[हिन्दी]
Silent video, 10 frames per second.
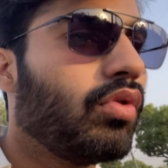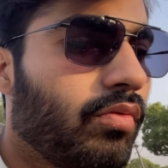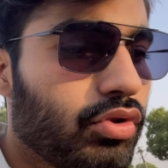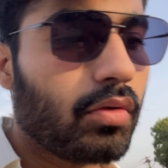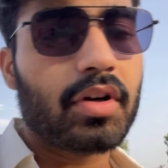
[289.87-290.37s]

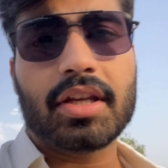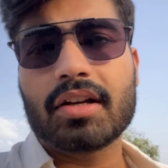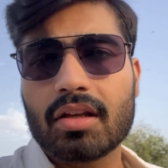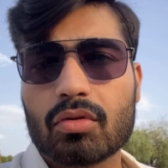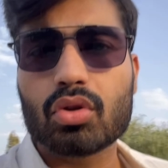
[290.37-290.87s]
वो जो
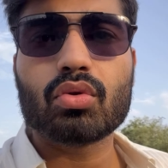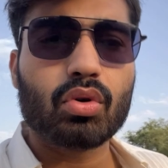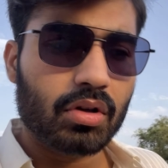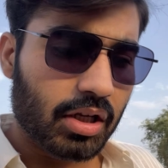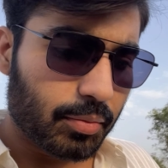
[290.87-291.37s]
वर्टिकल है वो तो
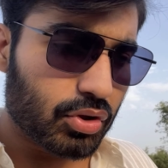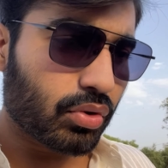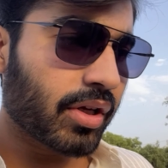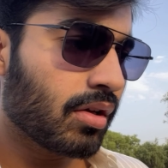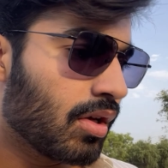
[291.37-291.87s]
लग भी
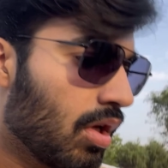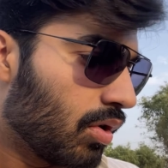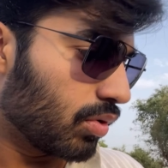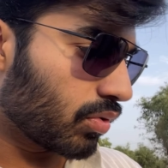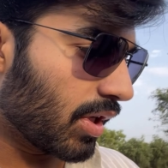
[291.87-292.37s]
चुके
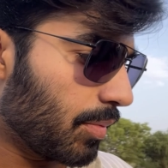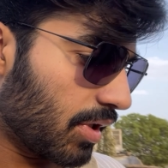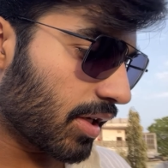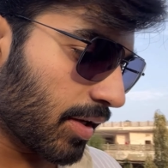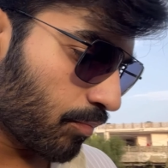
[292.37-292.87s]
उस वाले में
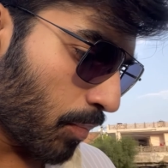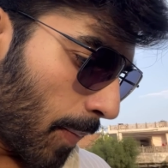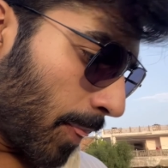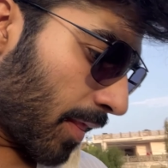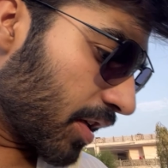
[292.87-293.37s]
लगे
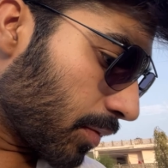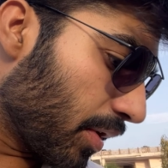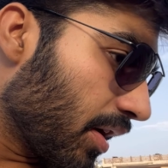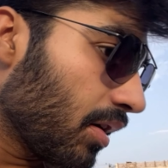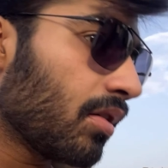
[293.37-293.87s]

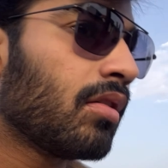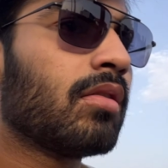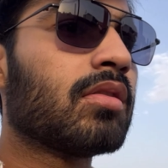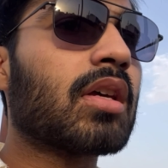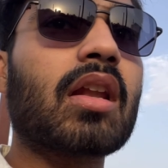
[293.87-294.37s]
इसमें
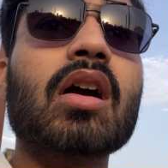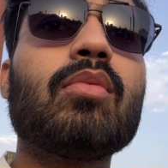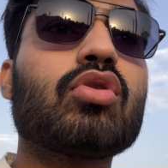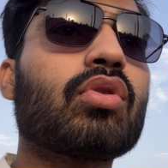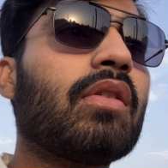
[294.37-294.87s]
सारा काम
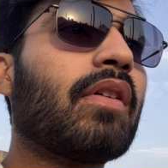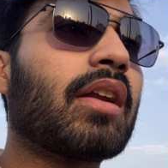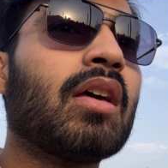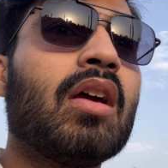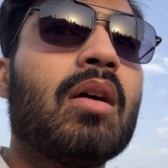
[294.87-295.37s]
हो चुका है
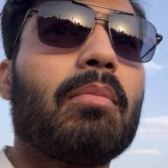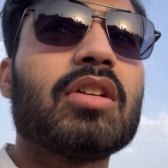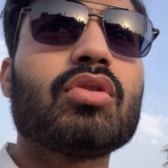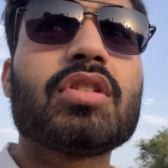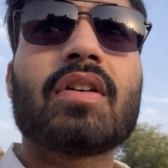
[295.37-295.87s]
इनफैक्ट
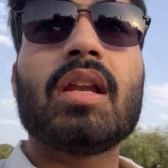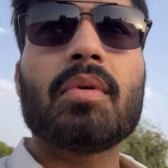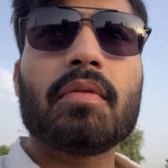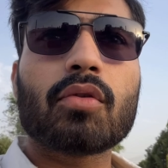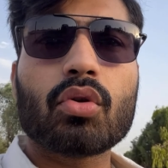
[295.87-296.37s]
बस जो इस वाले
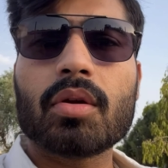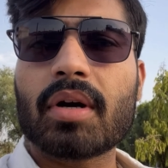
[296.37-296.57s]
में भी फ्लोरिंग